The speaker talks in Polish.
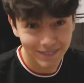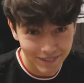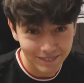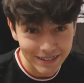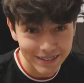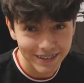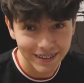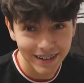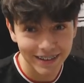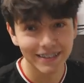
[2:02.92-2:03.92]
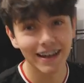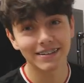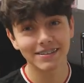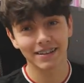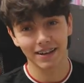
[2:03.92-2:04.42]
musi być.
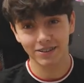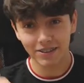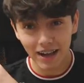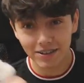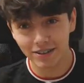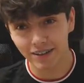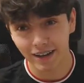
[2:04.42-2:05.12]
Dajcie znać, tak czy